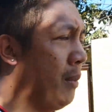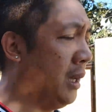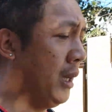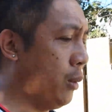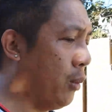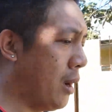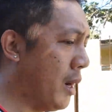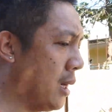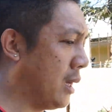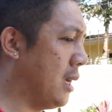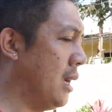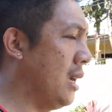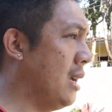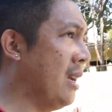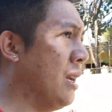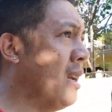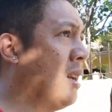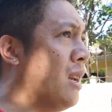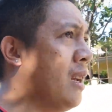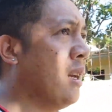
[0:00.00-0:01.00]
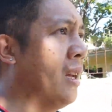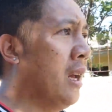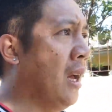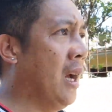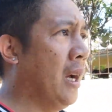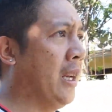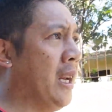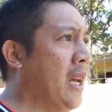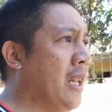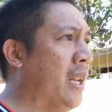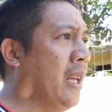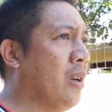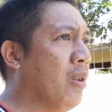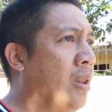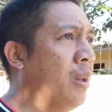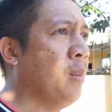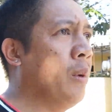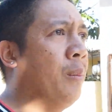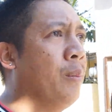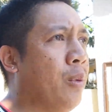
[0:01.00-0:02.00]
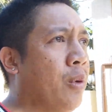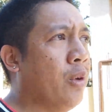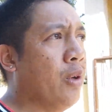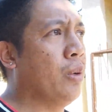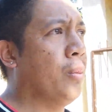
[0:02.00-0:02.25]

Baliwag. Ang nanay ko naman po,